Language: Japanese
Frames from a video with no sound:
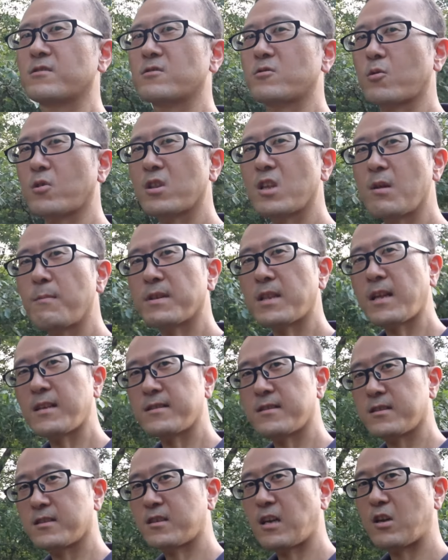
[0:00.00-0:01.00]
それではまた
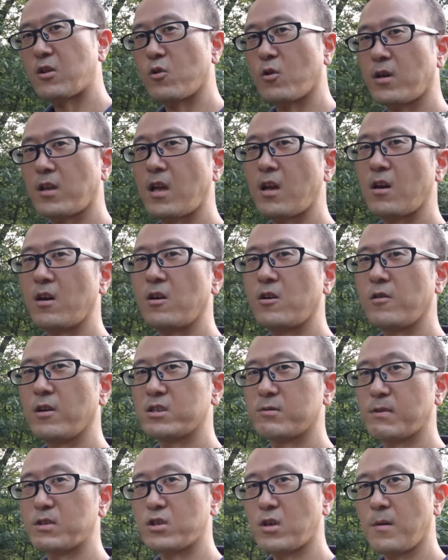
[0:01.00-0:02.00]
次回の動画でお会い
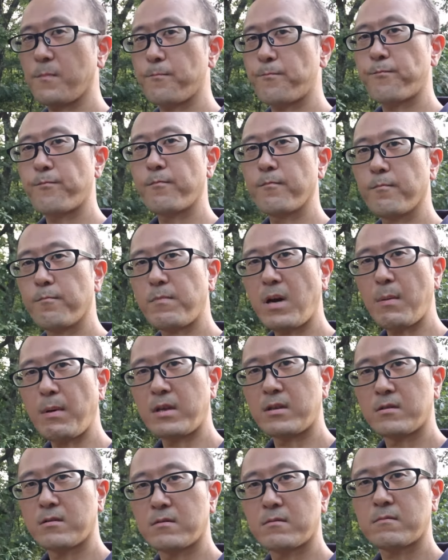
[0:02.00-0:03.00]
しましょうバイバイ